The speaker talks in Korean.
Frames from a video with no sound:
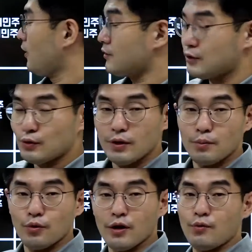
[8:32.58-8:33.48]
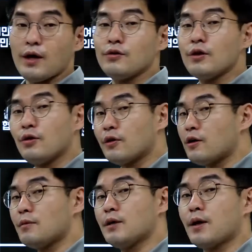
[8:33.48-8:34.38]
x 이론은 뭐가 환경의
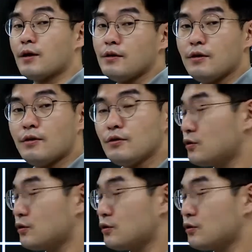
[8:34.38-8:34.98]
영향을 많이 받겠네요.